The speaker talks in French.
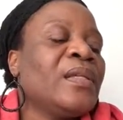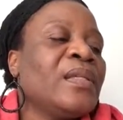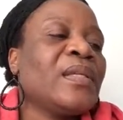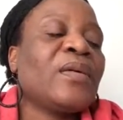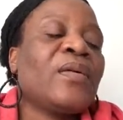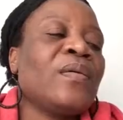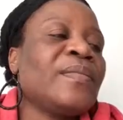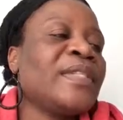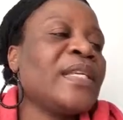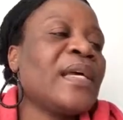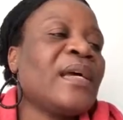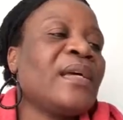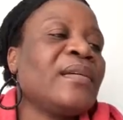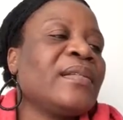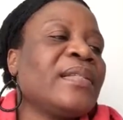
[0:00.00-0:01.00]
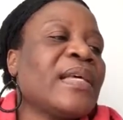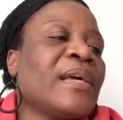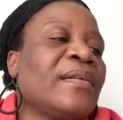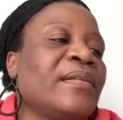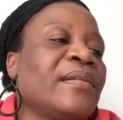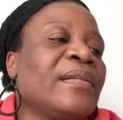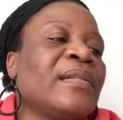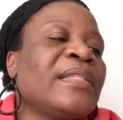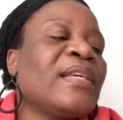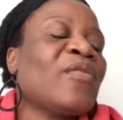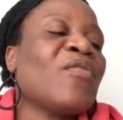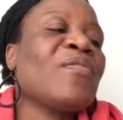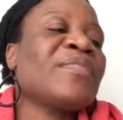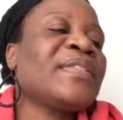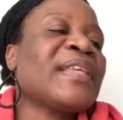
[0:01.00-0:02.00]
c'est comme ça, ça
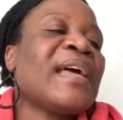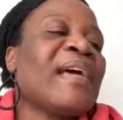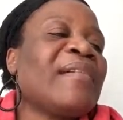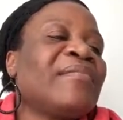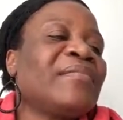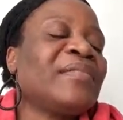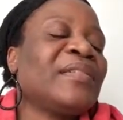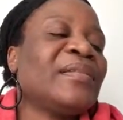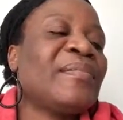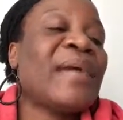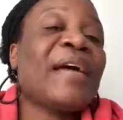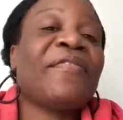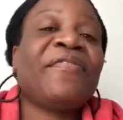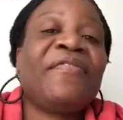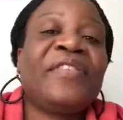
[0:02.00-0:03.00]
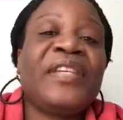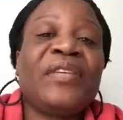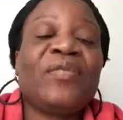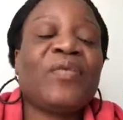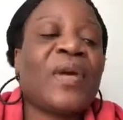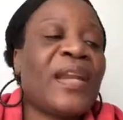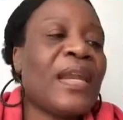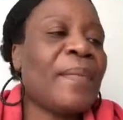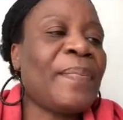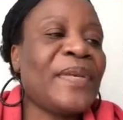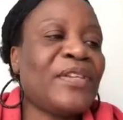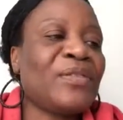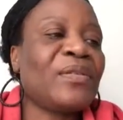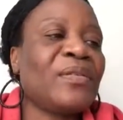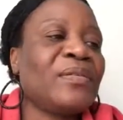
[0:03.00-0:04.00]
c'est comme ça ma vie, quoi. La
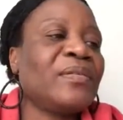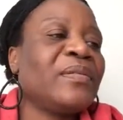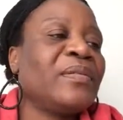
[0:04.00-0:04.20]
personne,